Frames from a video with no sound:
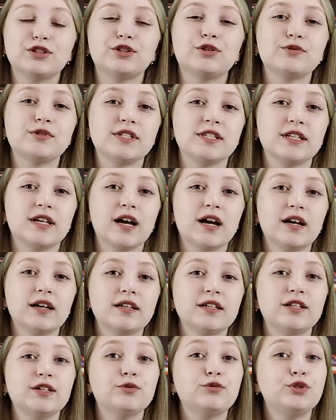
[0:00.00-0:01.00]
друзья
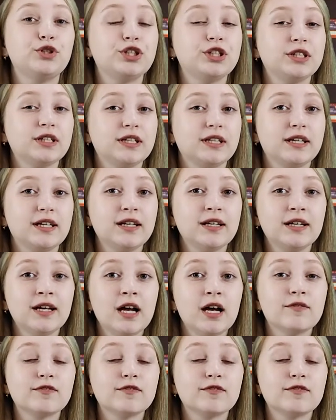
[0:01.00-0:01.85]
и ученики